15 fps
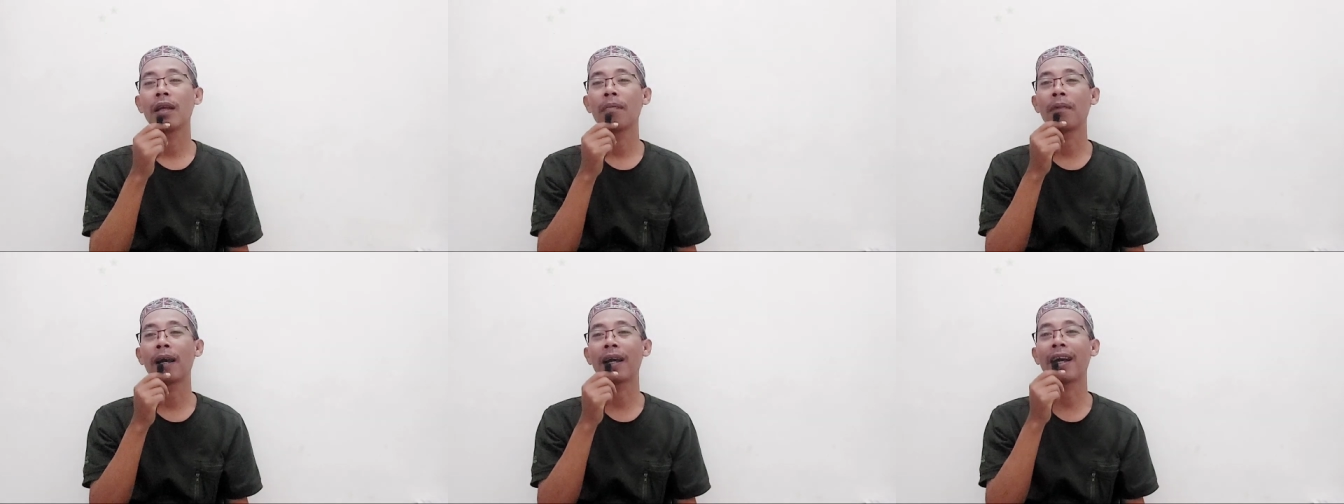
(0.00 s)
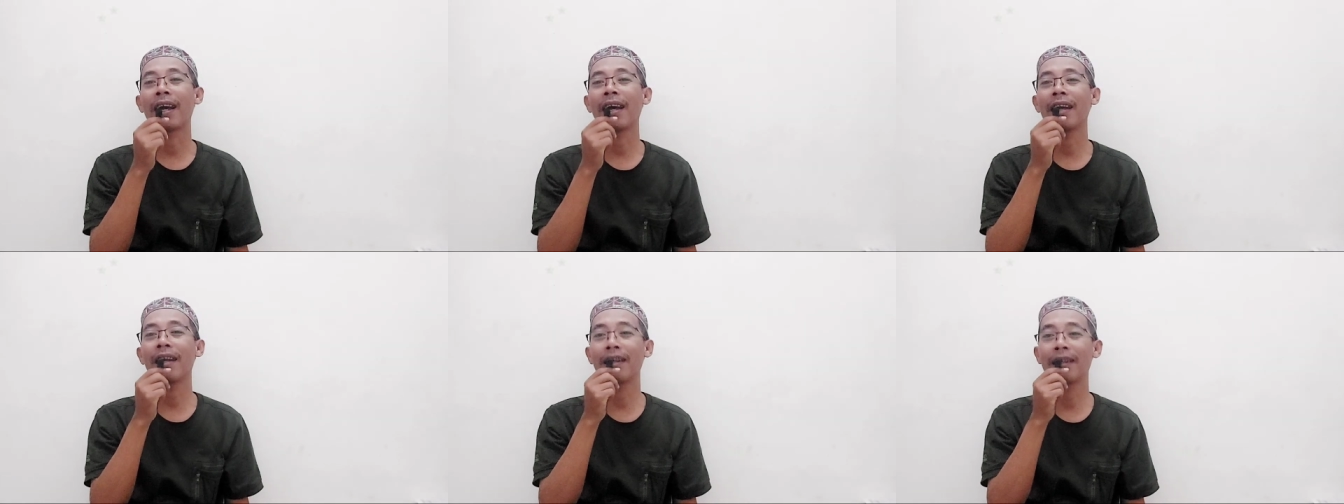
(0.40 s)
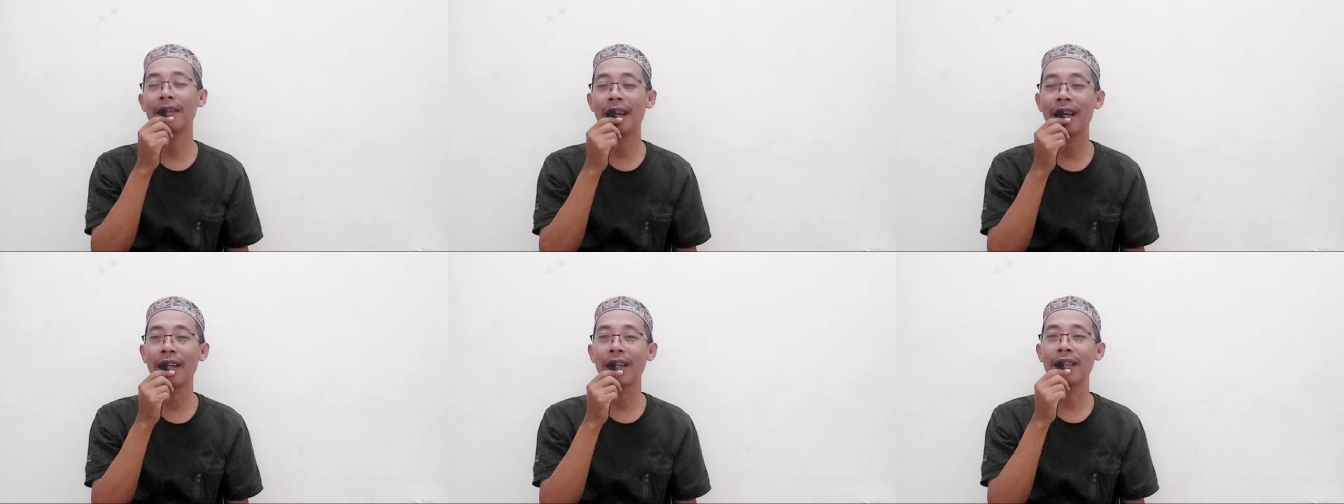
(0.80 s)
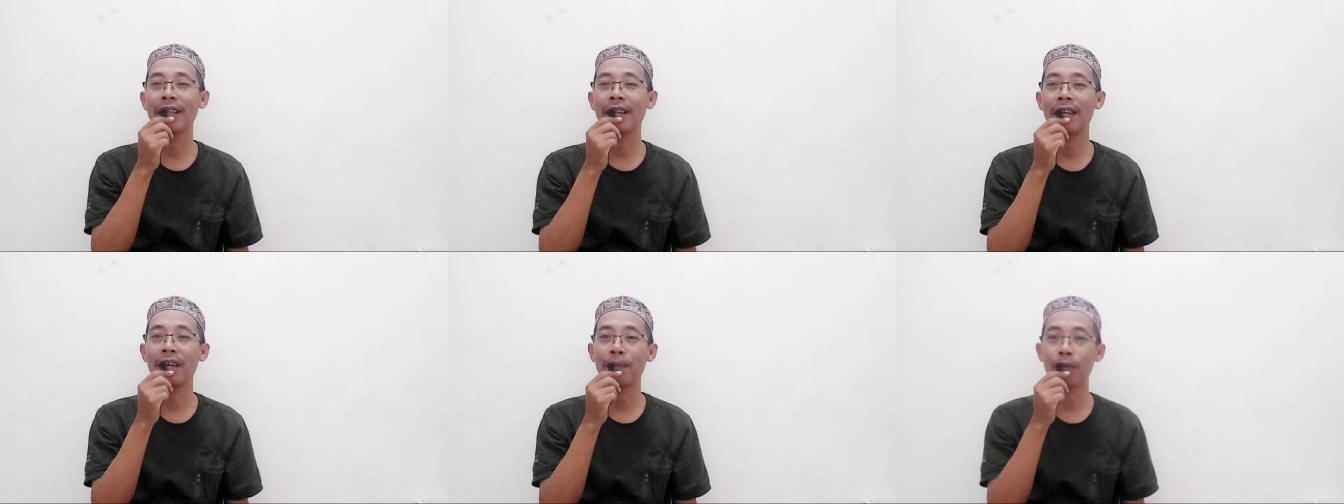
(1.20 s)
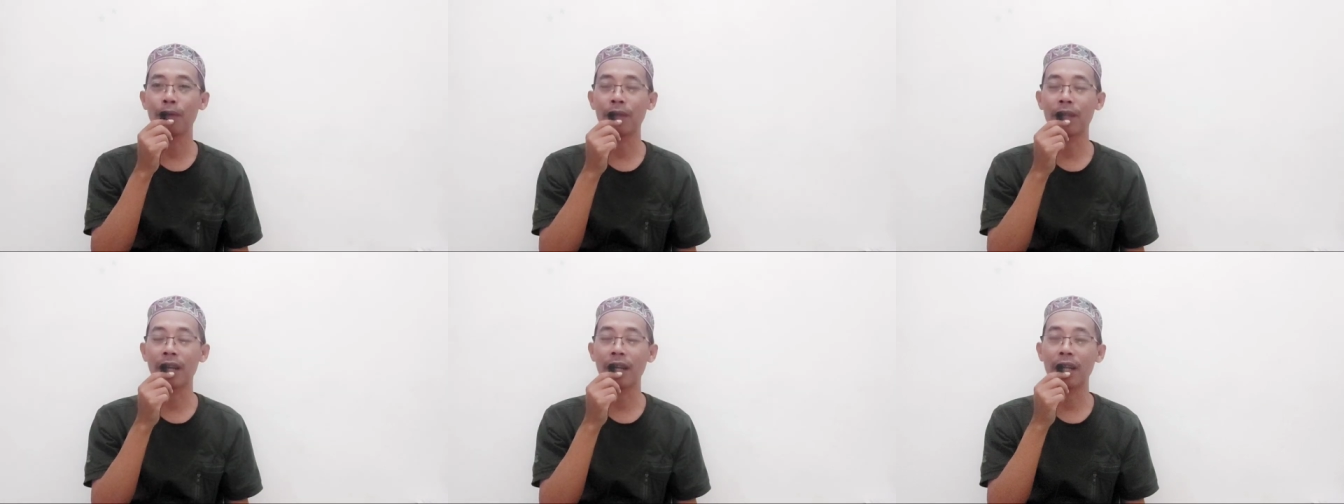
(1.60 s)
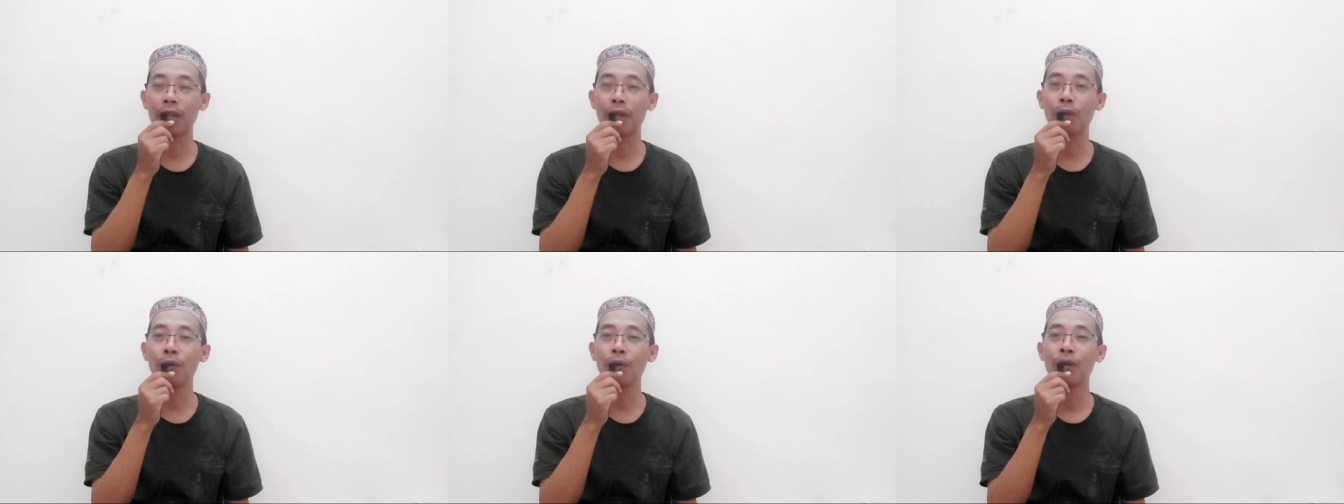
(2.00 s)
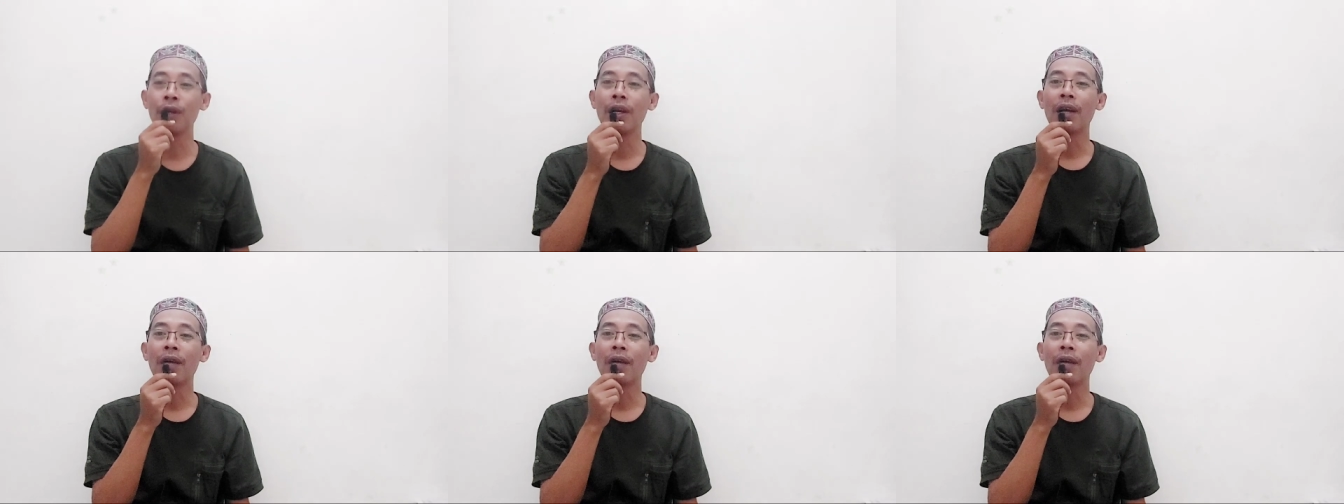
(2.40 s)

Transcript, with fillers: maka Endang Jaya Putra itu